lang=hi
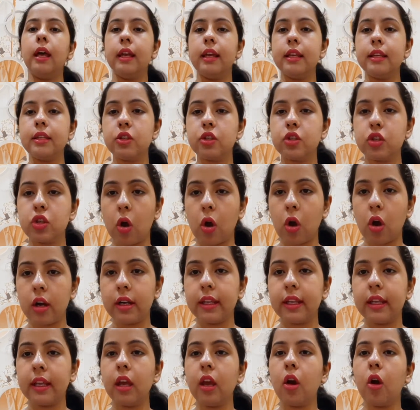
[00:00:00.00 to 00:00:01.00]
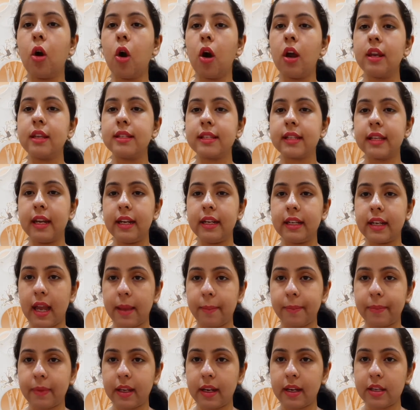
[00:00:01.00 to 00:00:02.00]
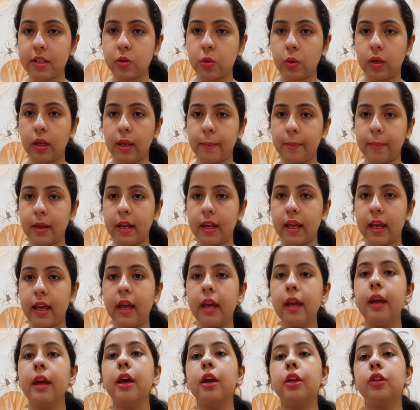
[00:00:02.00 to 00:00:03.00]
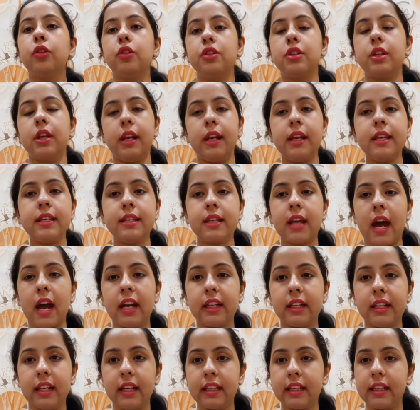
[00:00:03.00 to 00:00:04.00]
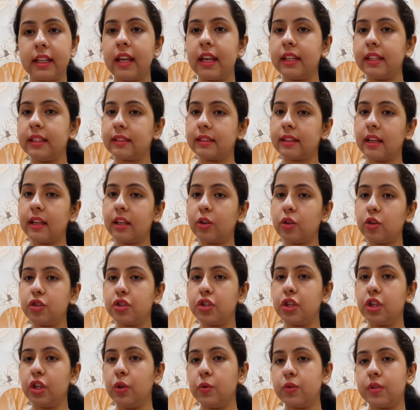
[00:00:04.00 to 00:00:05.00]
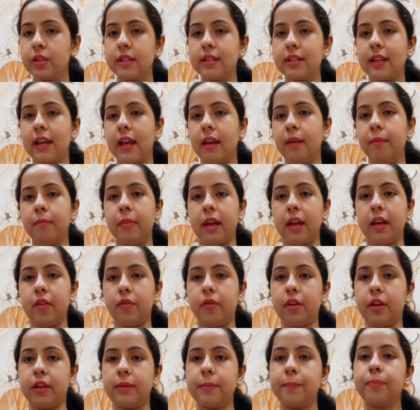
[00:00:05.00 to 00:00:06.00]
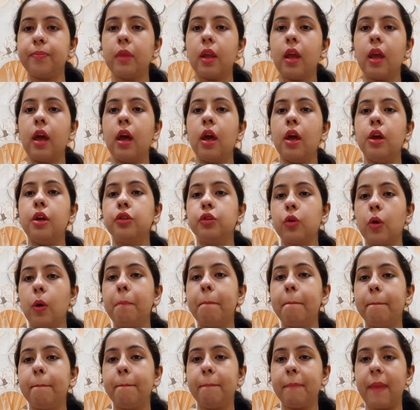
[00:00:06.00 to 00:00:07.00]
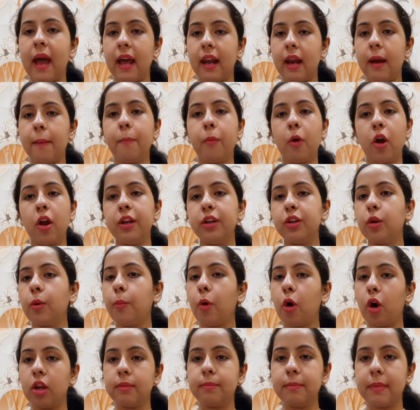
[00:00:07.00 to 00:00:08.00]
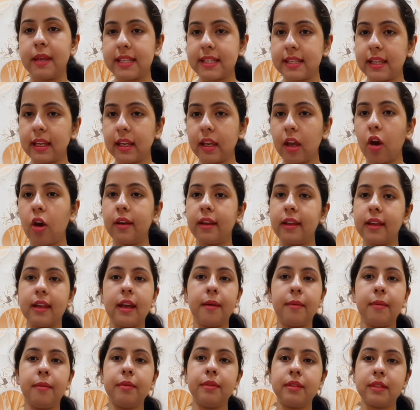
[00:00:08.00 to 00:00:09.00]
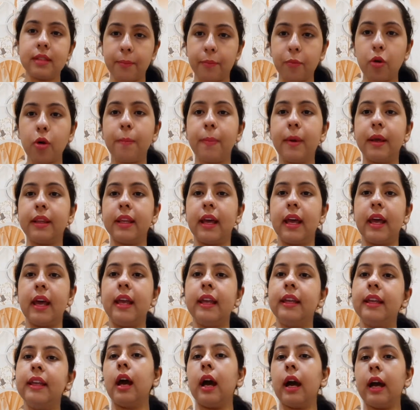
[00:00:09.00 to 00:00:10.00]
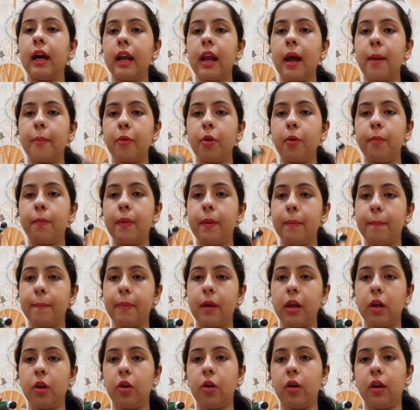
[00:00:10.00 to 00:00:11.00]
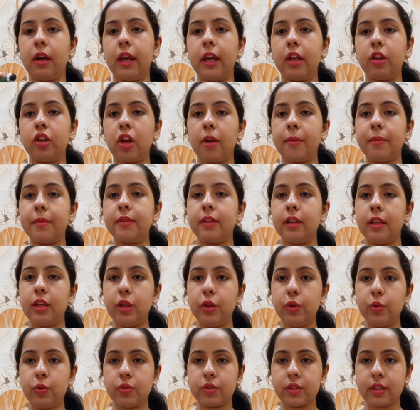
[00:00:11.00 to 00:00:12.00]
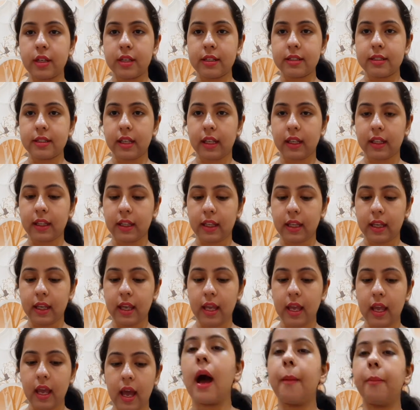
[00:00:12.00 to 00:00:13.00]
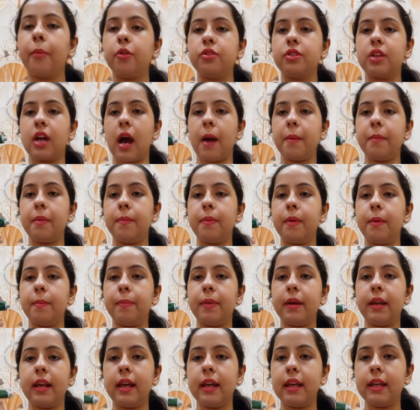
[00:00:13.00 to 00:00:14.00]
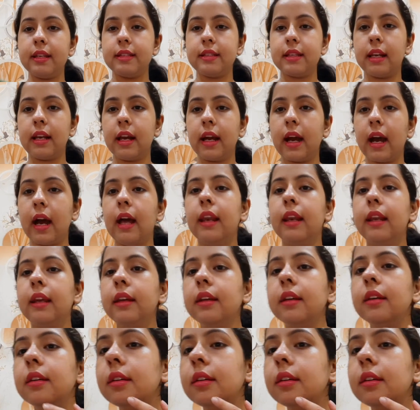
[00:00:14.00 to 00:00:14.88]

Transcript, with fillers: इन शॉर्ट ये ऑल स्किन टाइप के लिए सुटेबल है तो चलिए स्टार्ट करते हैं इसके कुछ यूजेस एंड बेनिफिट्स तो पहला पॉइंट तो बहुत बेसिक है और ये सबको पता है अगर आपको पिंपल हो गए तो आप इसे यूज कर सकते हैं आपको जहां भी पिंपल है इसे लगा ले